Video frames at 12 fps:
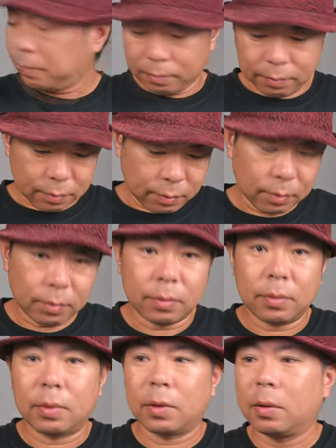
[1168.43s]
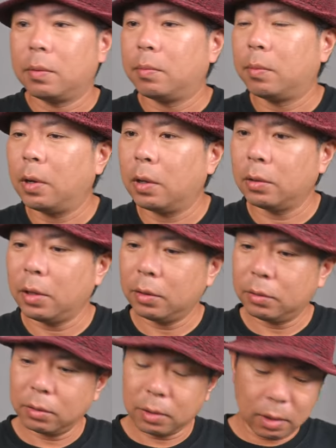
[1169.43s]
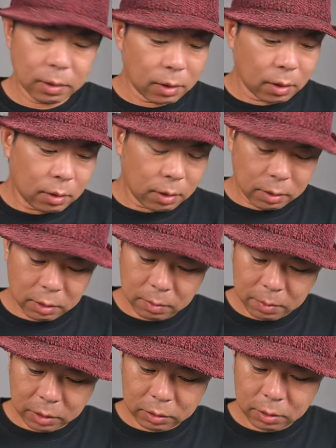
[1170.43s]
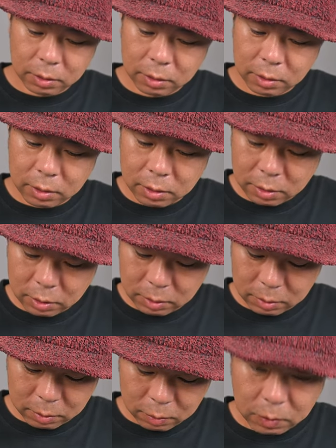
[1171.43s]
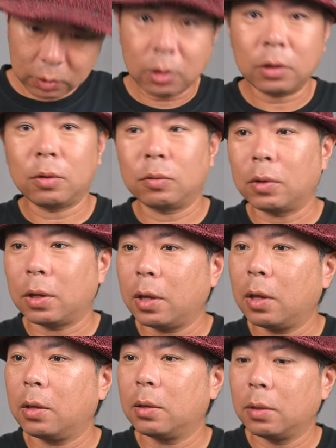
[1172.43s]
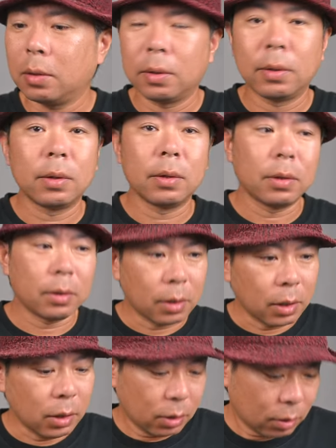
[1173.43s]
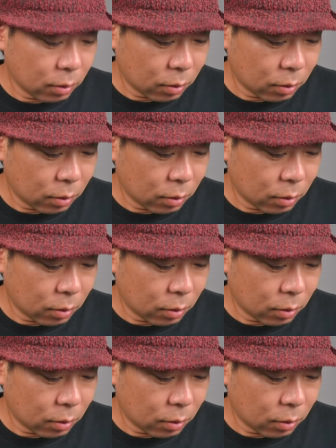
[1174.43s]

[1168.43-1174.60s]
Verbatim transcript: うん。まあ、熱関係なしにバッテリー切れで終わったってことだよね。はい。